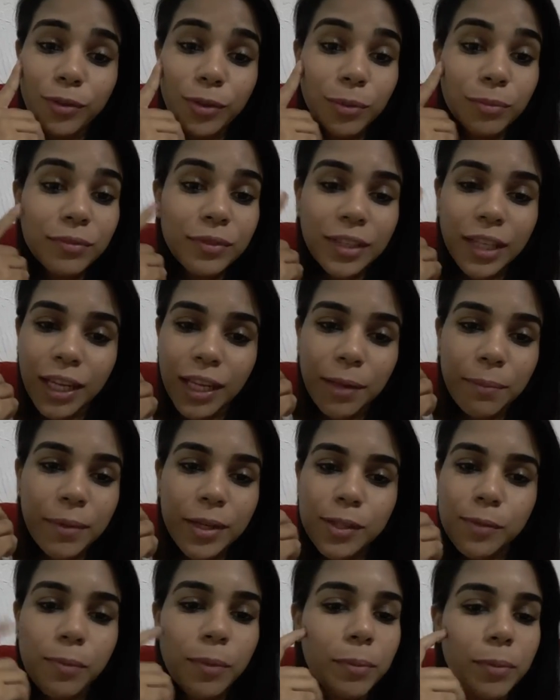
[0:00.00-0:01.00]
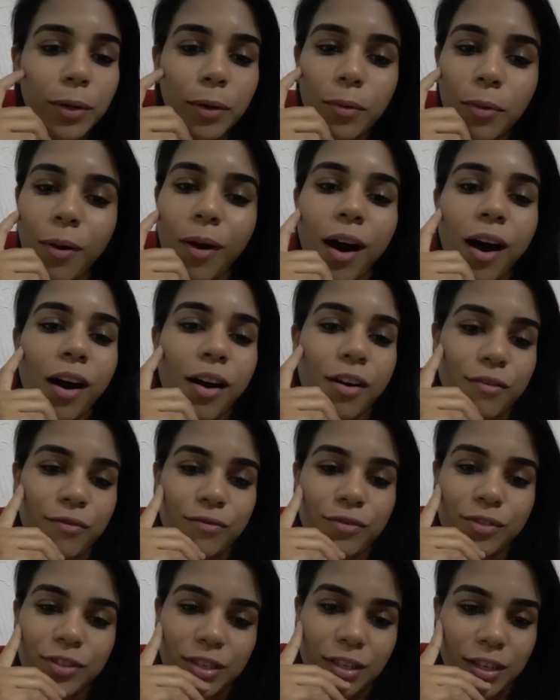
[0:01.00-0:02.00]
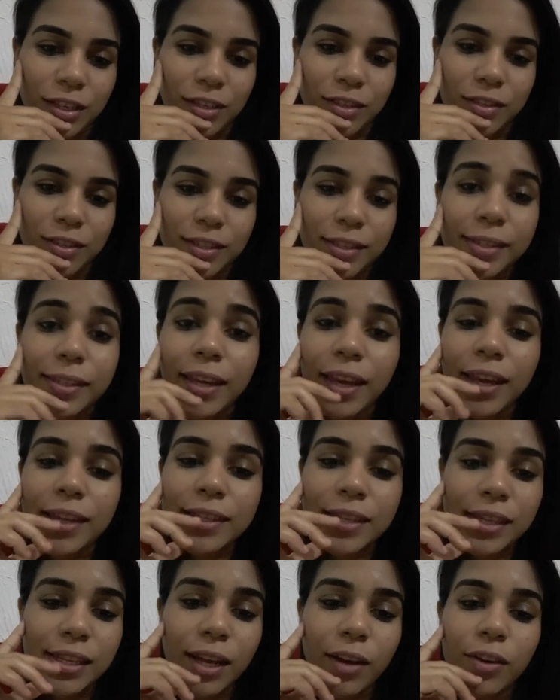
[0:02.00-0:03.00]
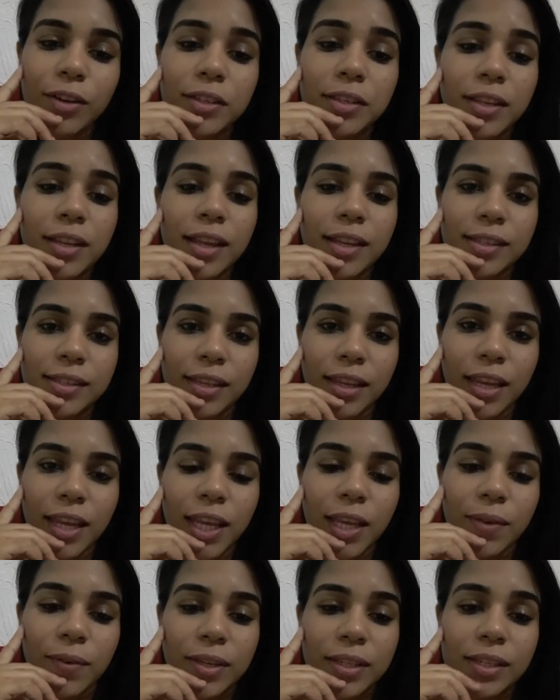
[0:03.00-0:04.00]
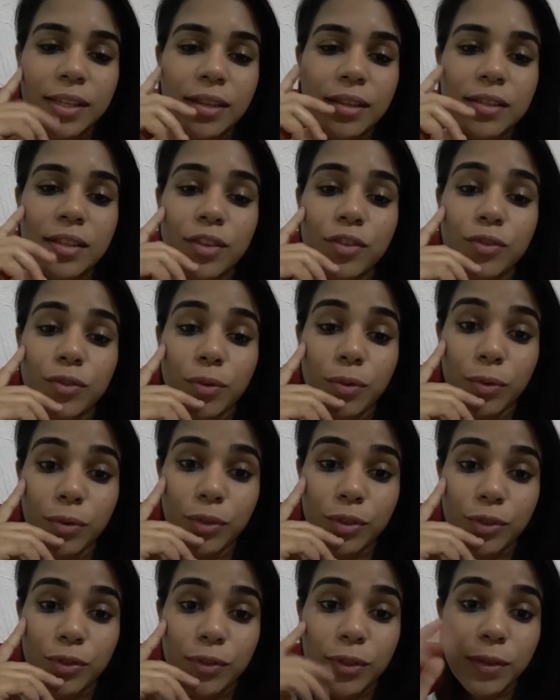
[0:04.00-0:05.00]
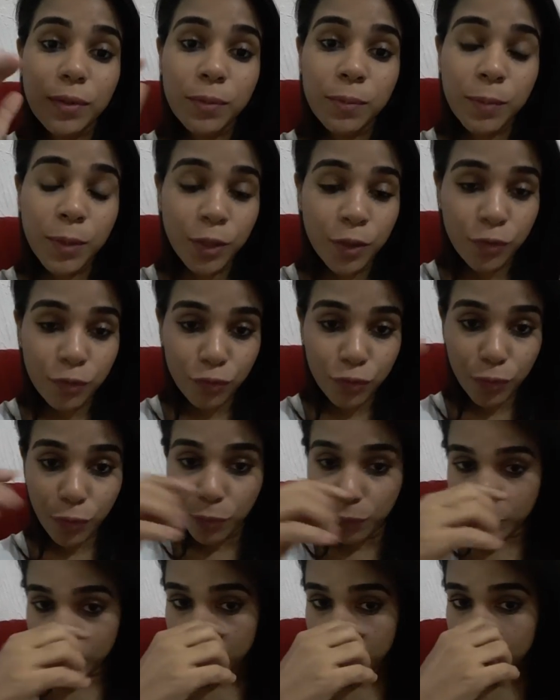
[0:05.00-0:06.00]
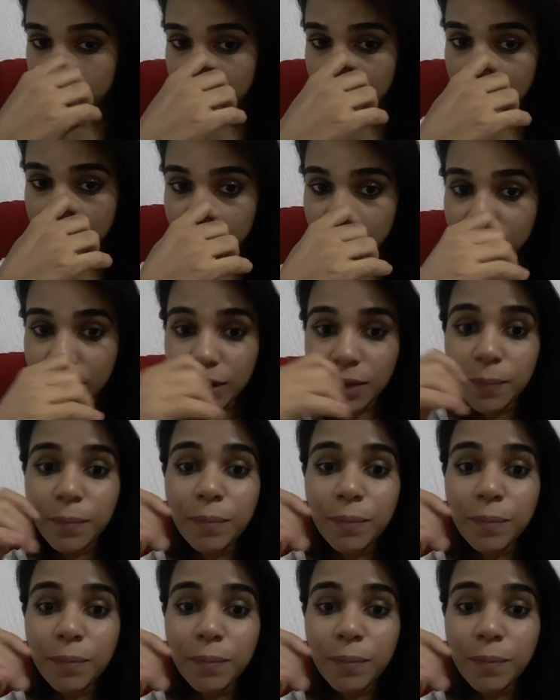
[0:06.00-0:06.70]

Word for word: Não tem mais público-alvo, gente. Esqueça o negócio de desenho. As crianças de hoje, os meninos de 11, 12 anos,